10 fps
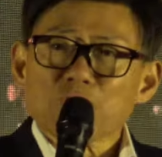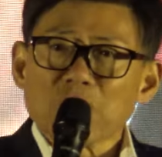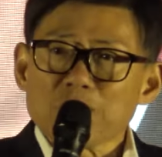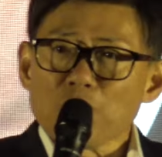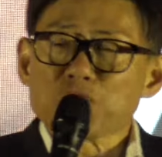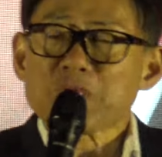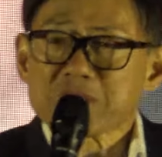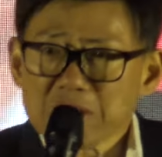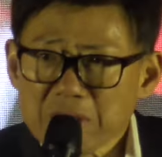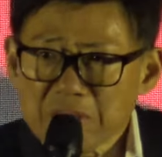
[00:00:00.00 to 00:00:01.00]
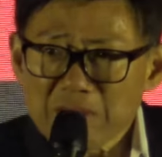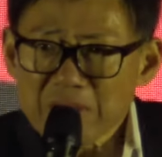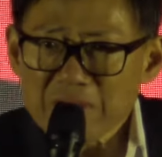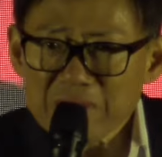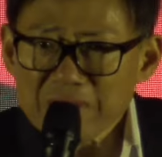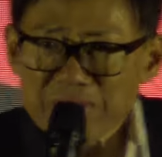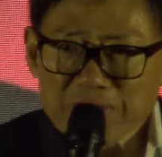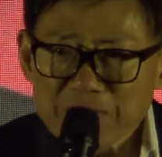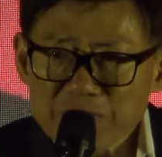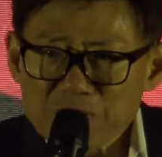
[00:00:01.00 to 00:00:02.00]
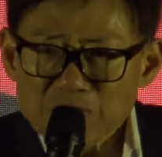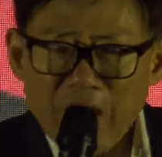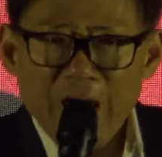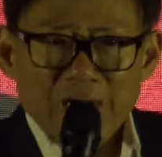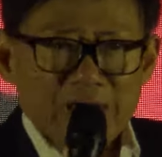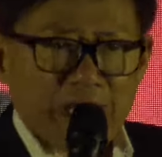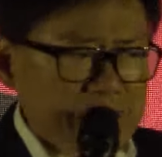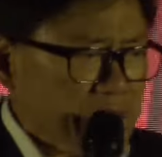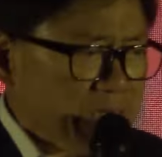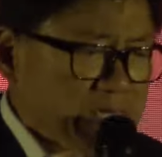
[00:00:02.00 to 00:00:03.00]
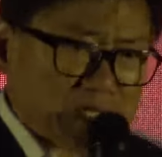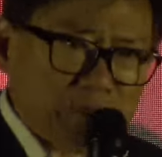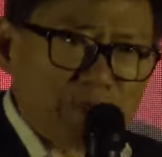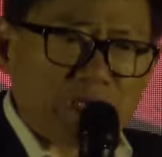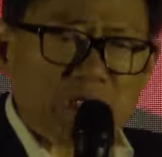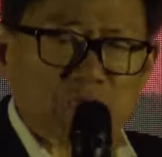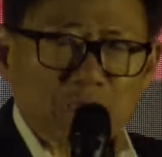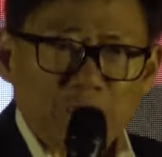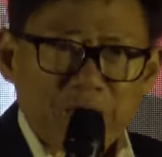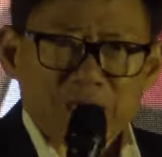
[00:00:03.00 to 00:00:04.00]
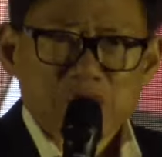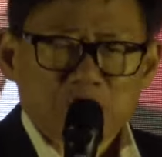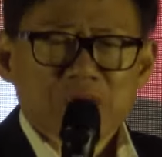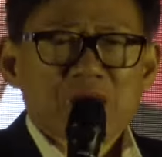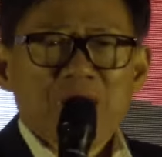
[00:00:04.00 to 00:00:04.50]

온다 그러면 오셨겠어? 난리 나지 난리 나지 물 깨지고 모래 깨지고